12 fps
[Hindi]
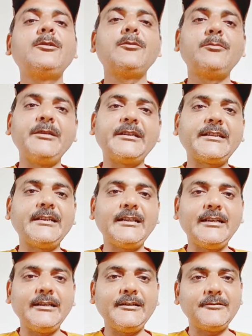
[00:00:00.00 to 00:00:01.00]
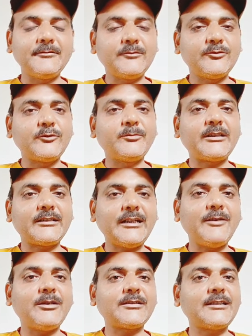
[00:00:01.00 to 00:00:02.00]
बेटे हैं जो
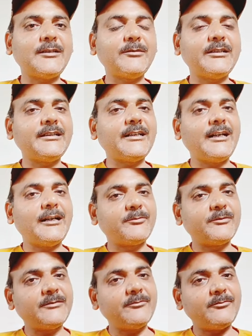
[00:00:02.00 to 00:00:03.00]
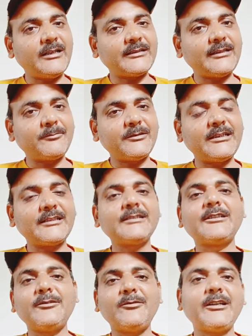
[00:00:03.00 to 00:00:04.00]
वृद्धावस्था में अपने माता पिता की
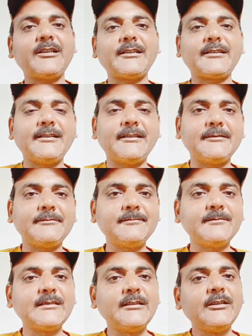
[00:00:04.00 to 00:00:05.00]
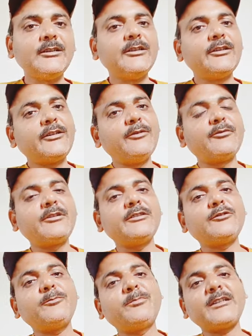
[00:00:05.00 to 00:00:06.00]
सेवा करते हैं क्योंकि
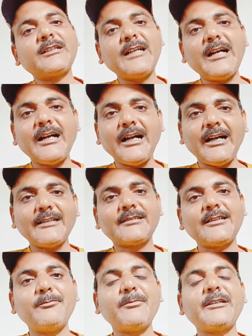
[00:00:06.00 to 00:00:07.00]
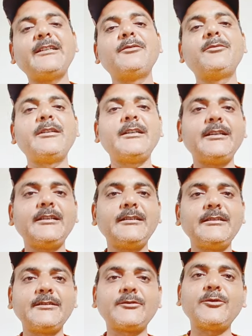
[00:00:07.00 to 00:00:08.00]
जो वृद्धा आश्रम बने हुए हैं
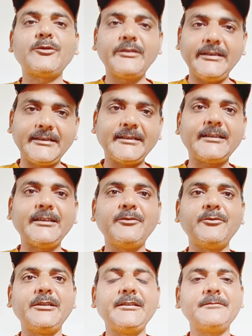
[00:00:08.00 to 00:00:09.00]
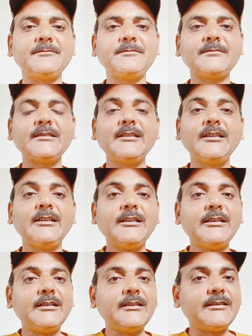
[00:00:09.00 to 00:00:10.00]
इसको देखते हुए
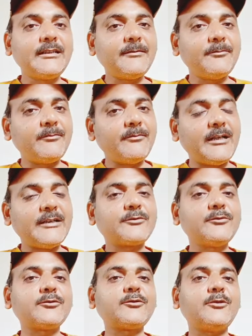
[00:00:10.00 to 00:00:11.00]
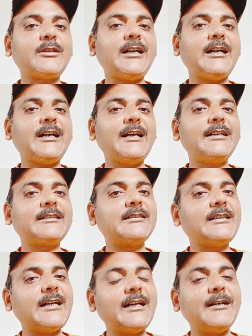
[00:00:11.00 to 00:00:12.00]
ये महसूस हो रहा है कि
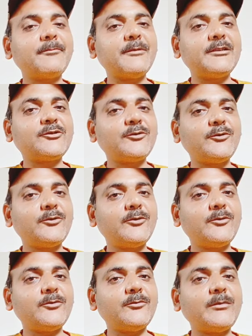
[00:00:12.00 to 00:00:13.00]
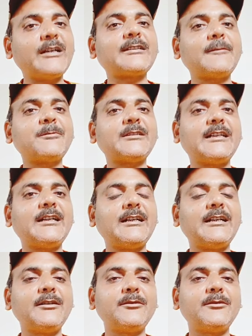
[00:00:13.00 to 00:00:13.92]
यहाँ पे जो माता पिता हैं